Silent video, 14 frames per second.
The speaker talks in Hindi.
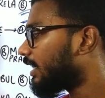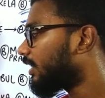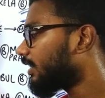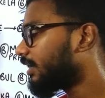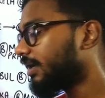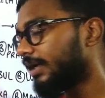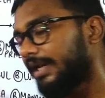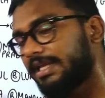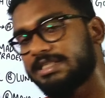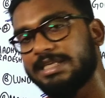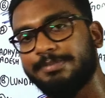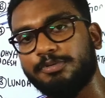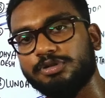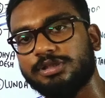का
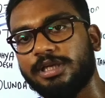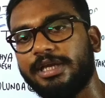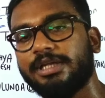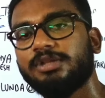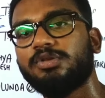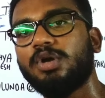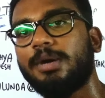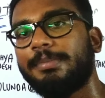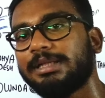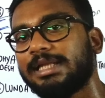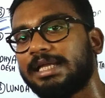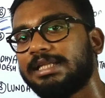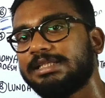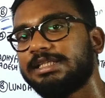करेंसी पूछ ले तो आप
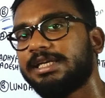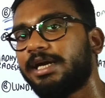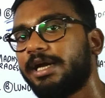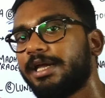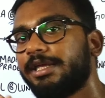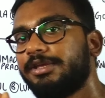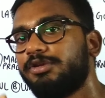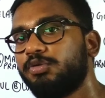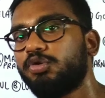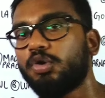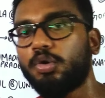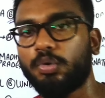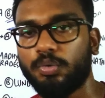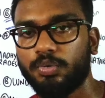बता दीजिएगा
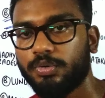यूरो